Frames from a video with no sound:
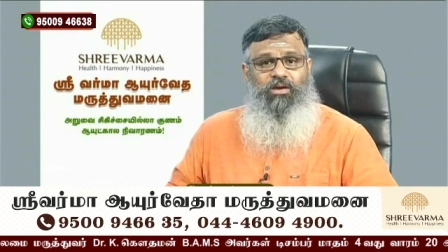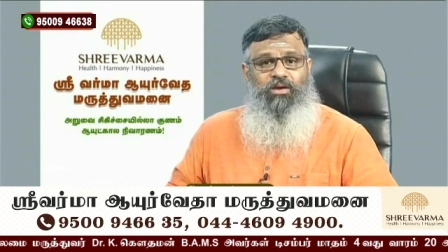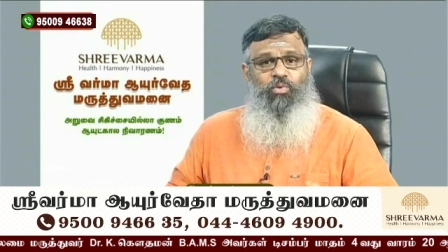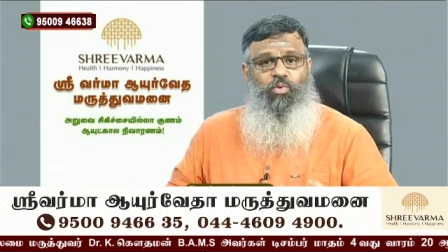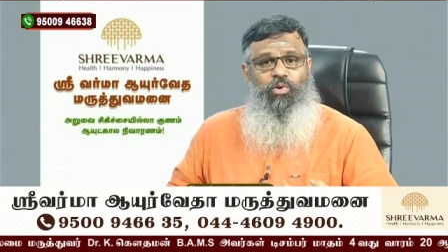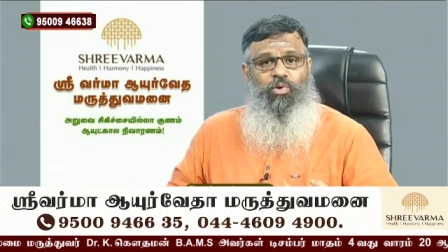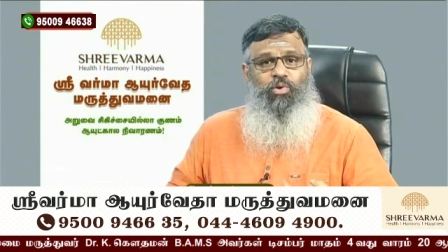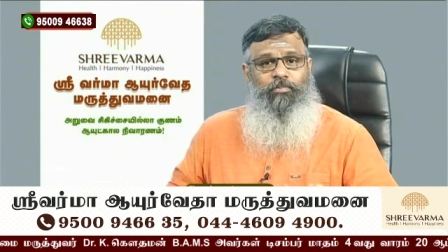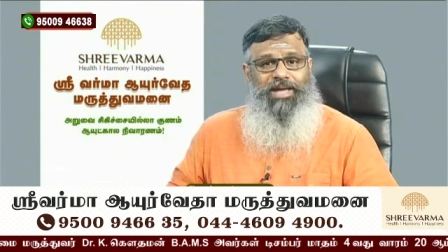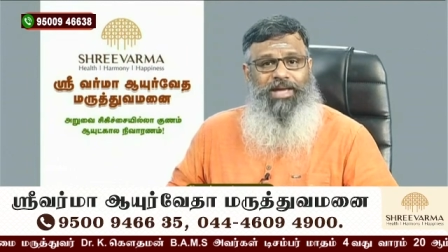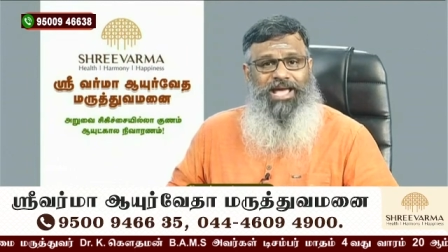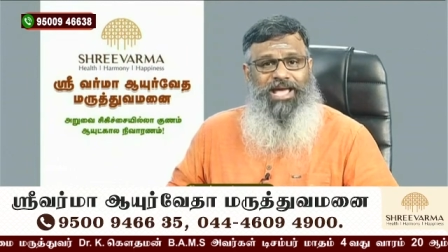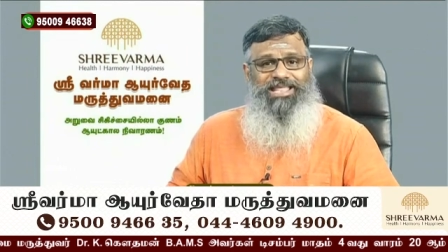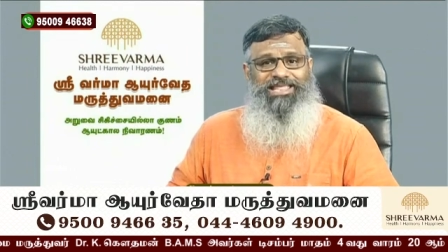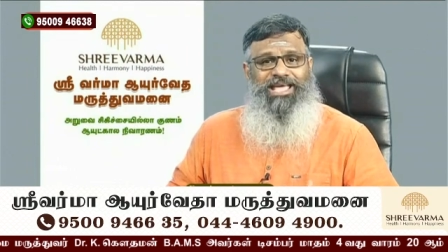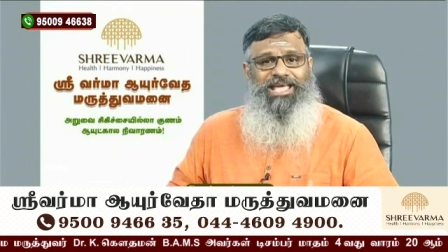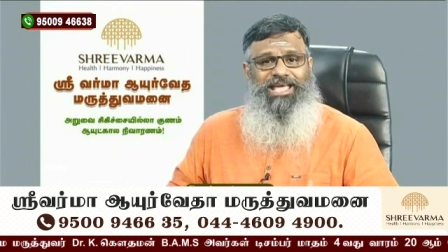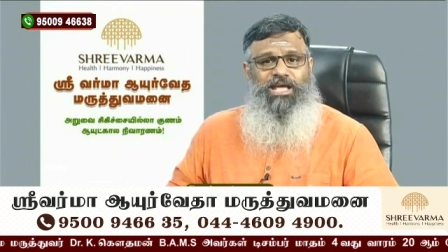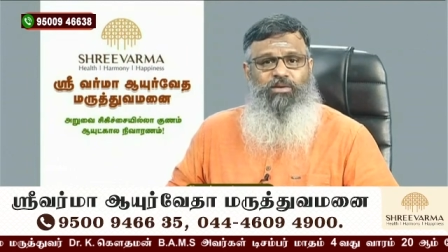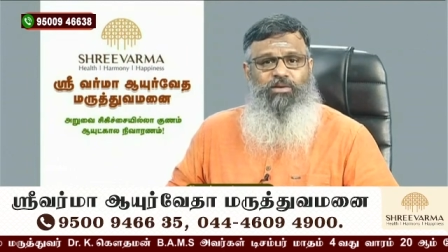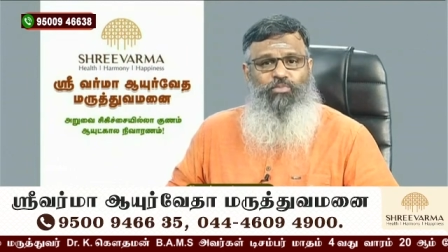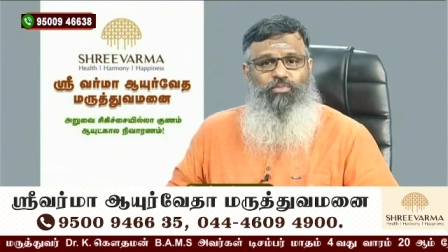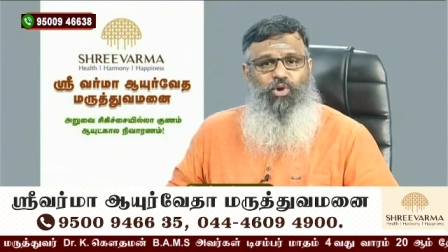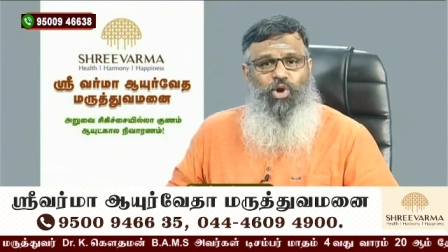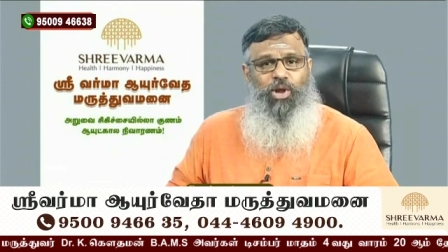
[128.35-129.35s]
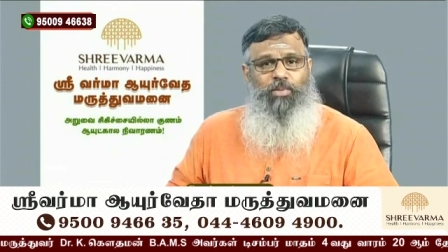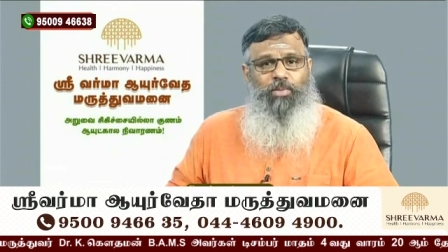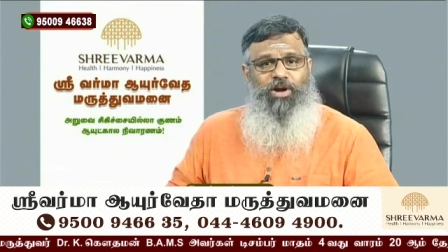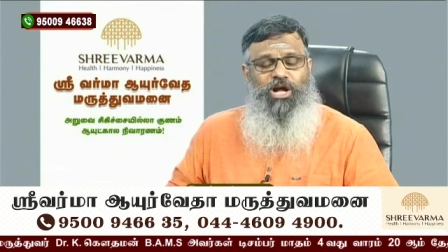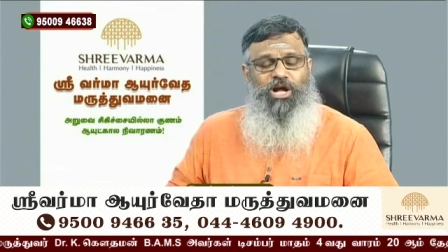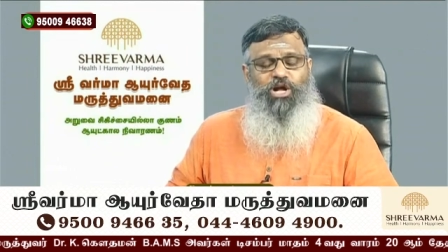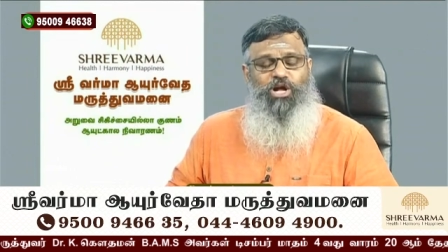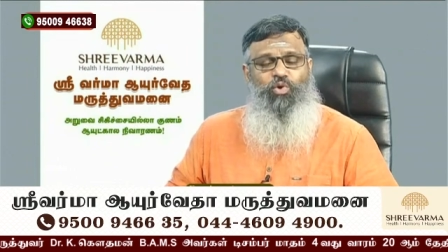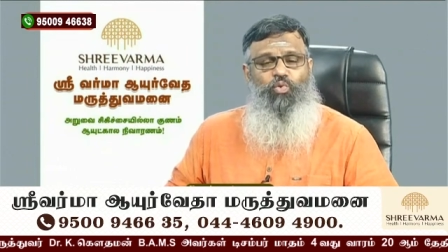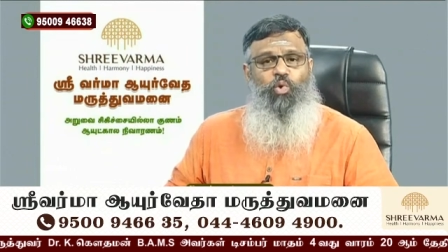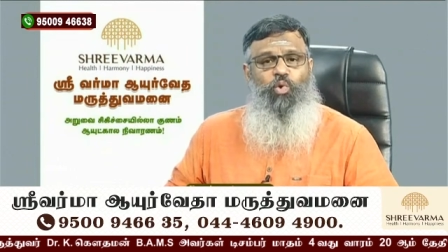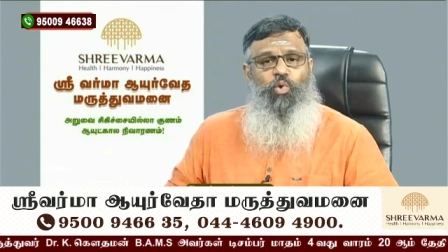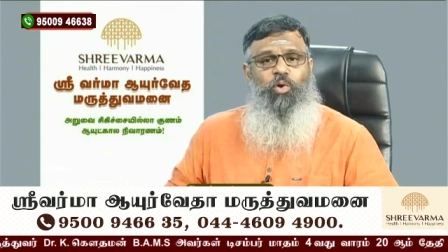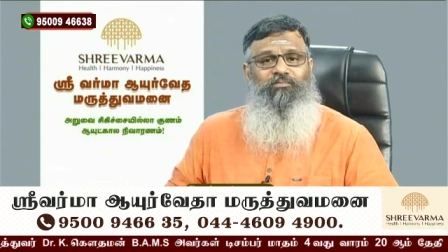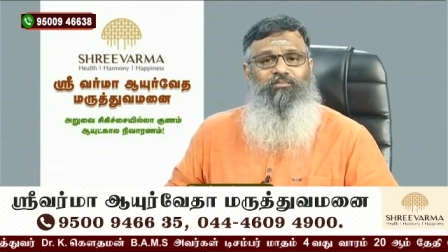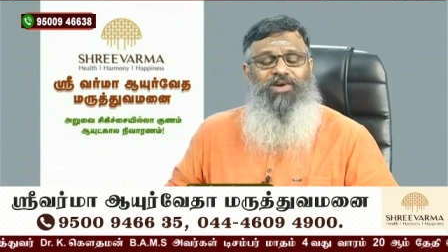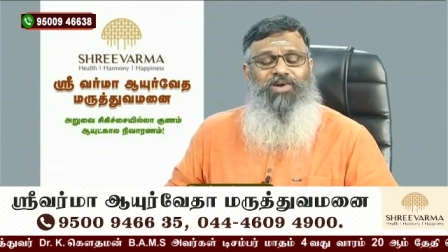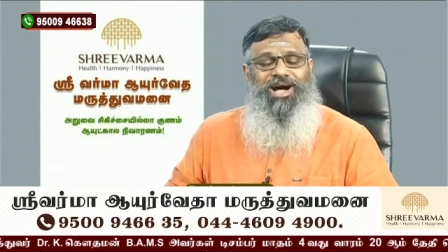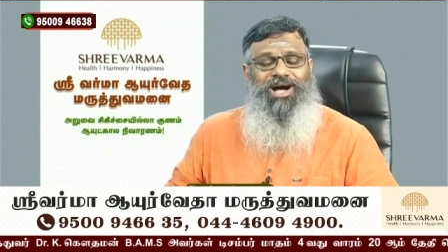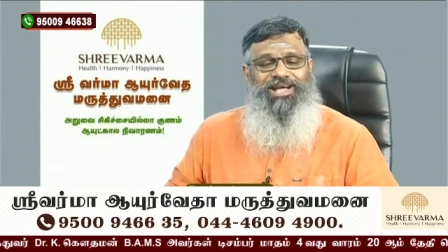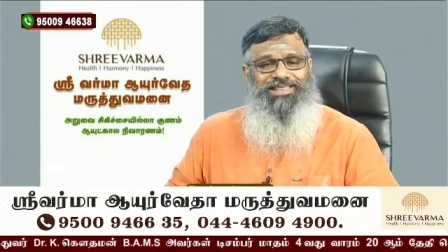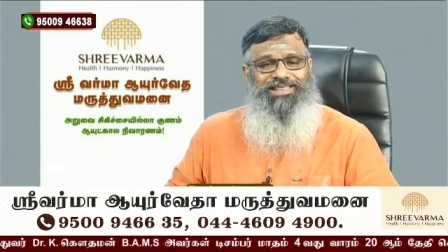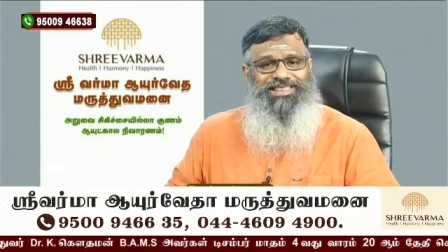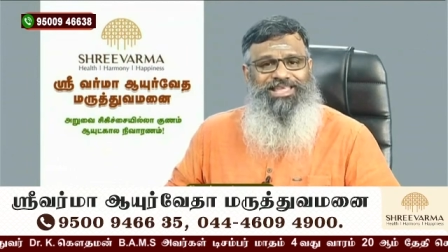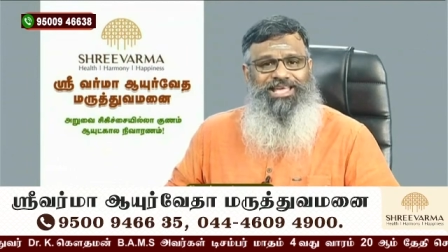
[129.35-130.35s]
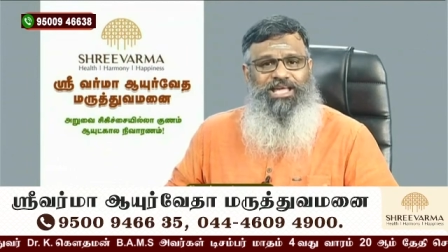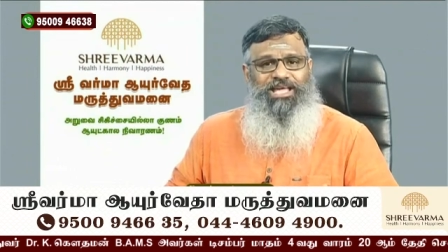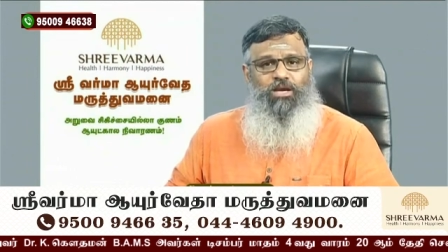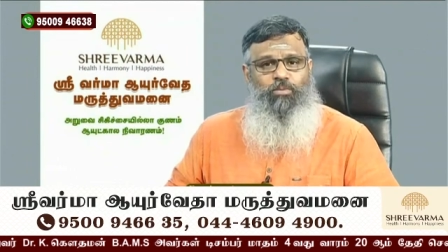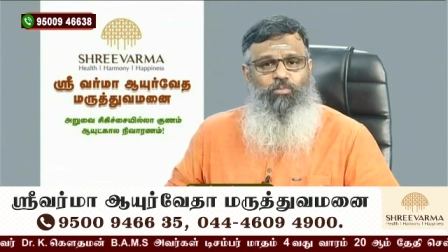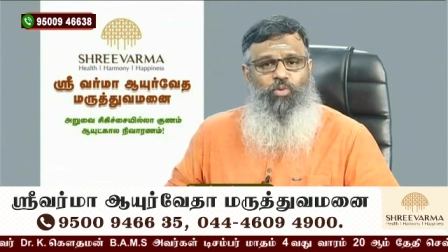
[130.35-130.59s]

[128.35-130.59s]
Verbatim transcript: ஒரு பேதியின் மூலமாகவோ வாந்தியின்